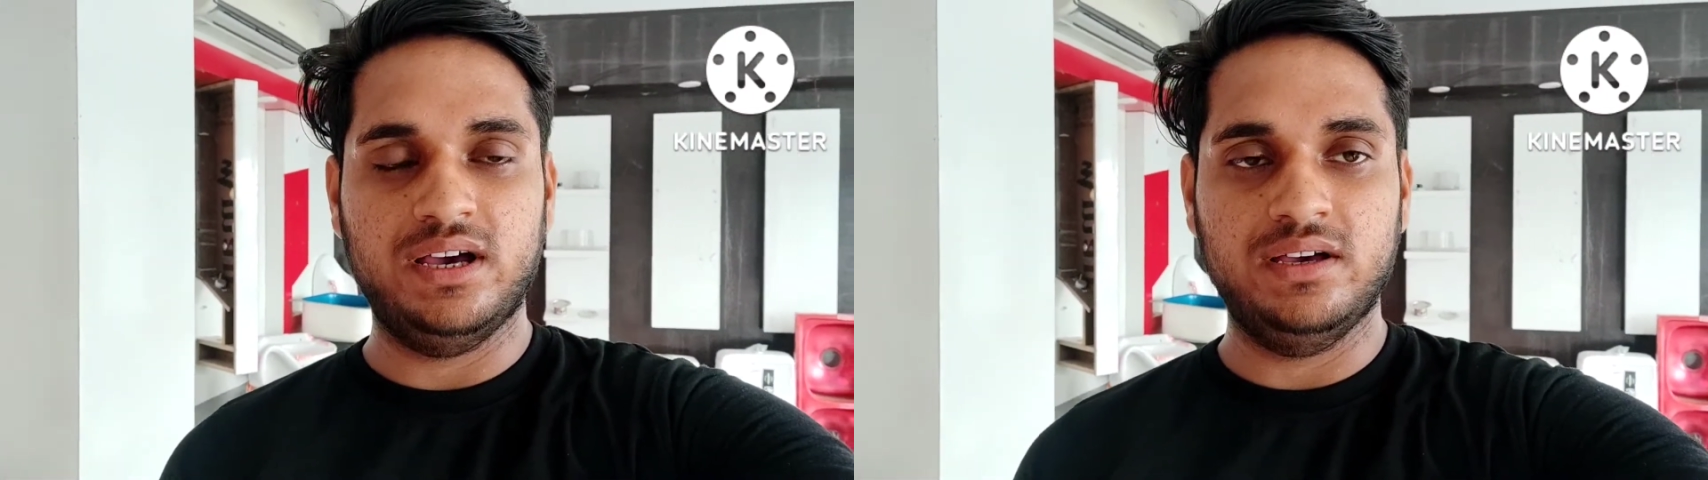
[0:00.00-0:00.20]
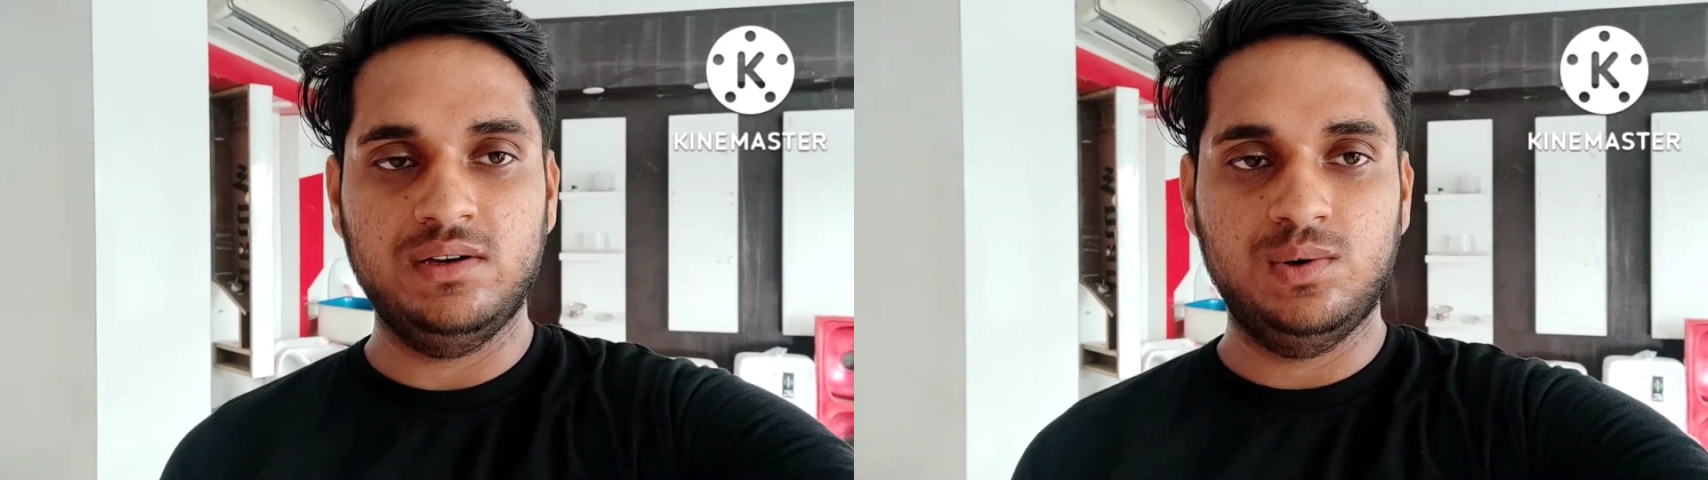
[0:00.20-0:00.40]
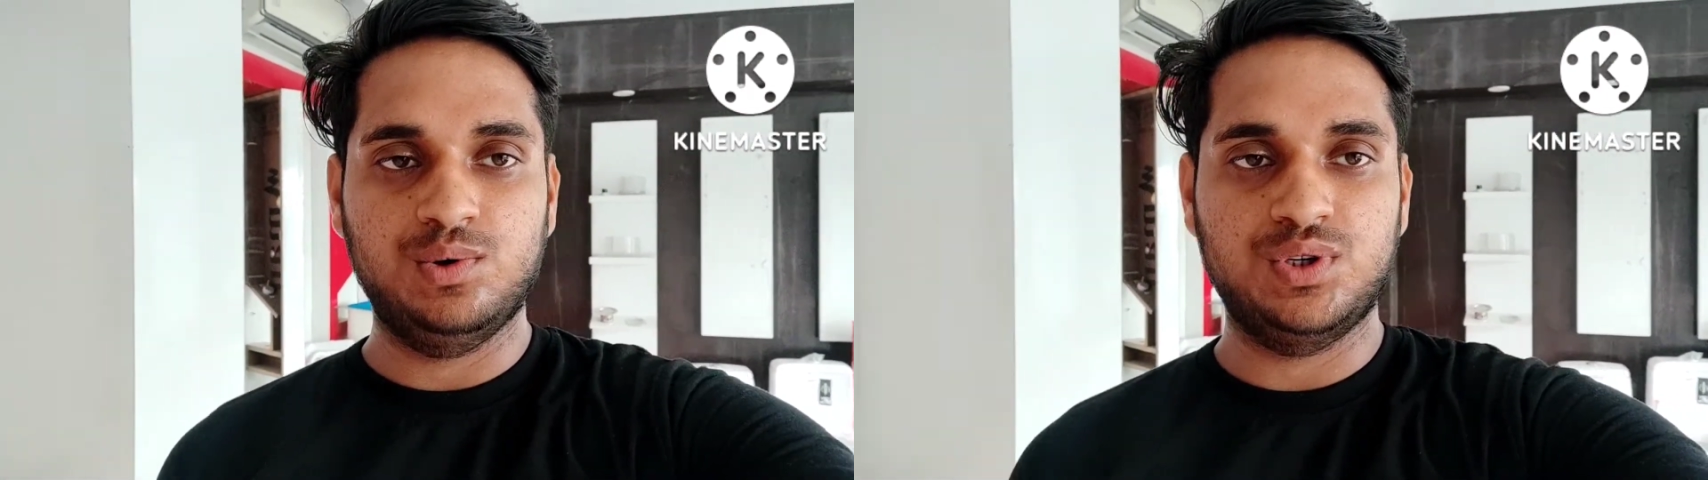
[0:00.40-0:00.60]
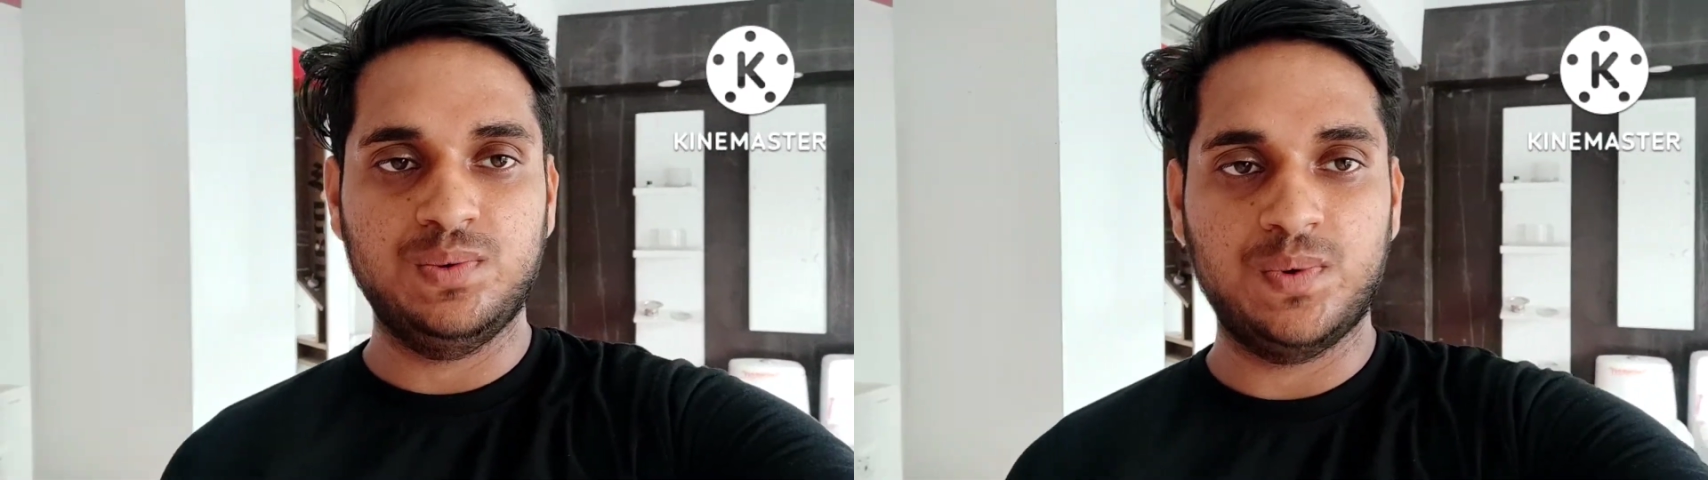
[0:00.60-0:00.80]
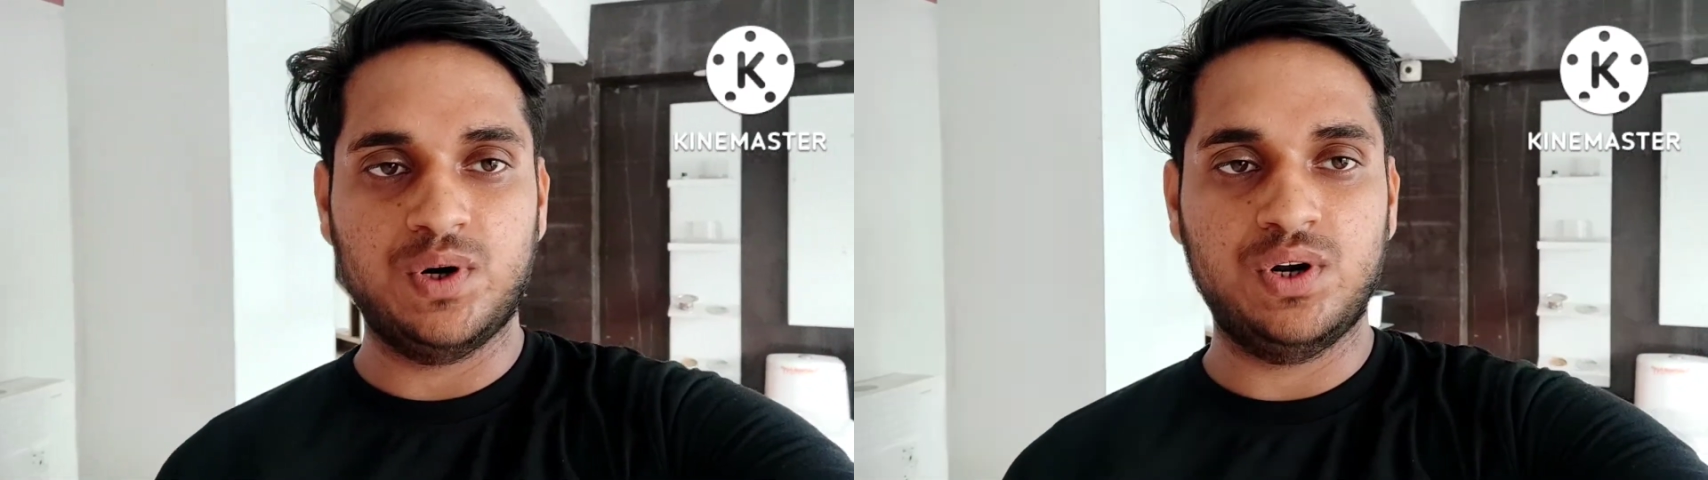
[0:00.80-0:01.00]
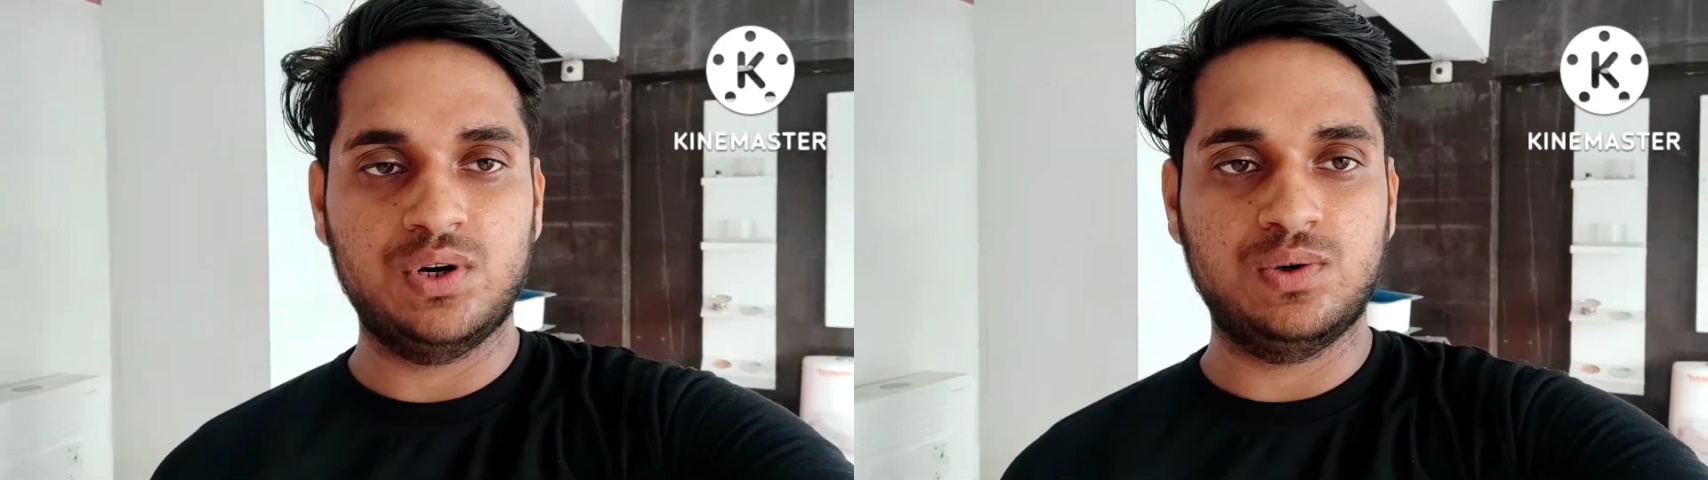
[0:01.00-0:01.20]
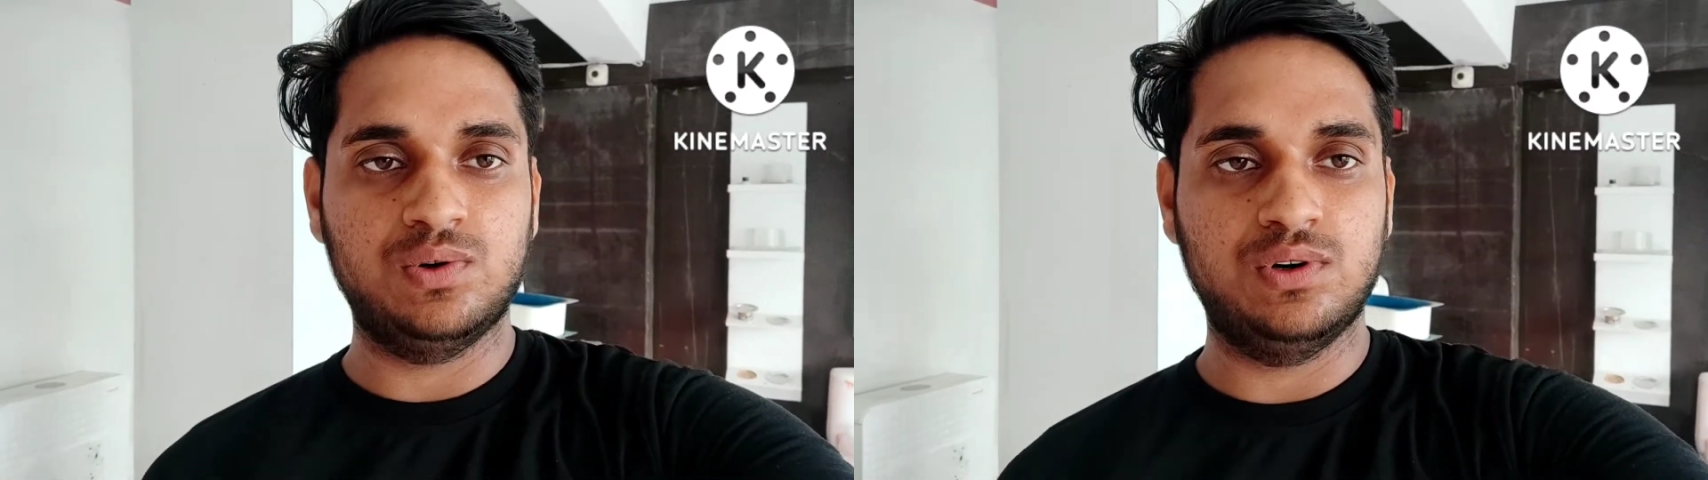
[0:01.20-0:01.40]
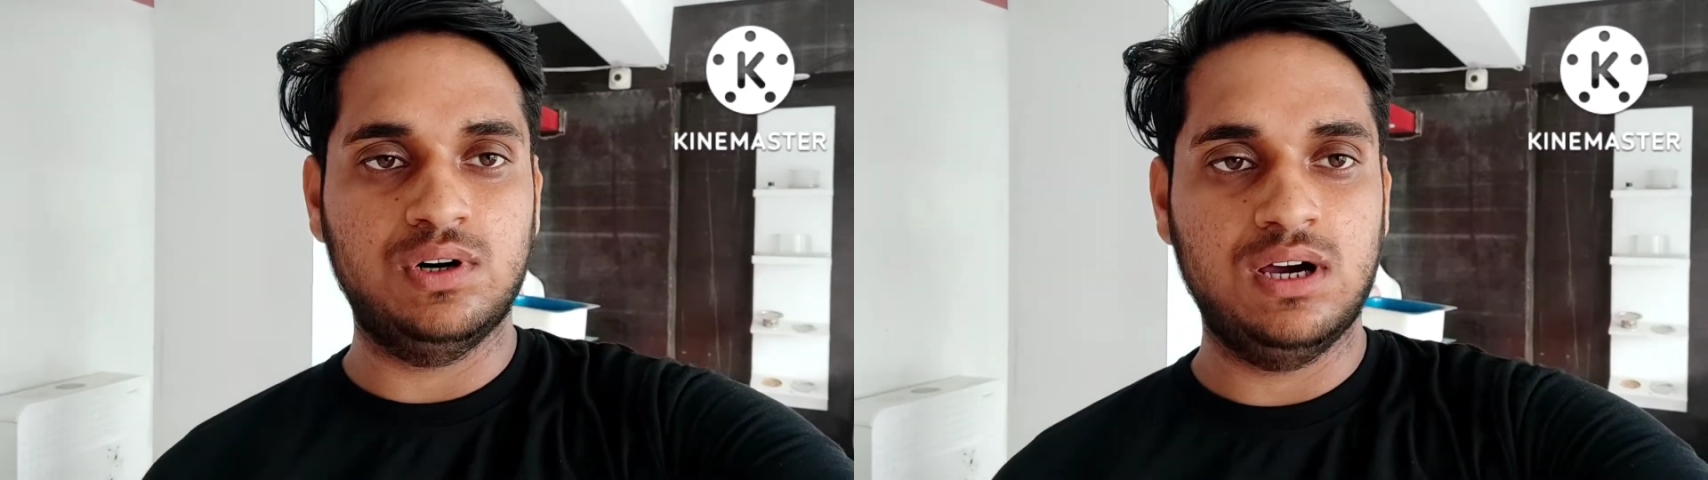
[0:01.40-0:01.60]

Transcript: है उसी प्रोडक्ट को